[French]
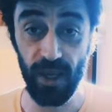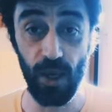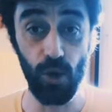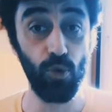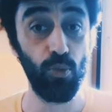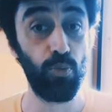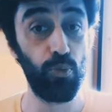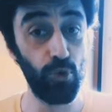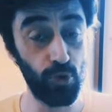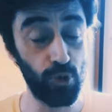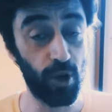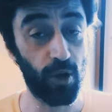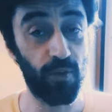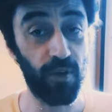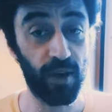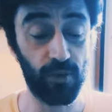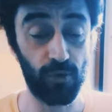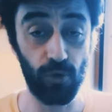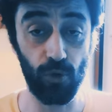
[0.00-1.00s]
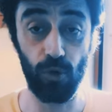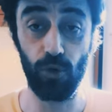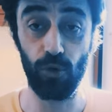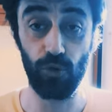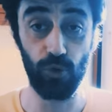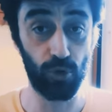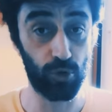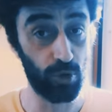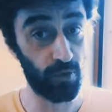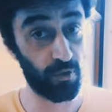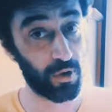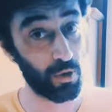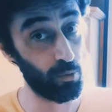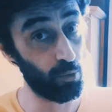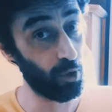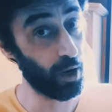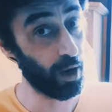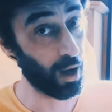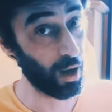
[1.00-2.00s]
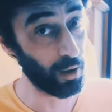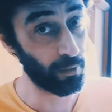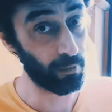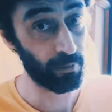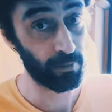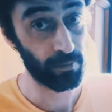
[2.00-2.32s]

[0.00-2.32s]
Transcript: Il y a eu plusieurs versions de ce film-là.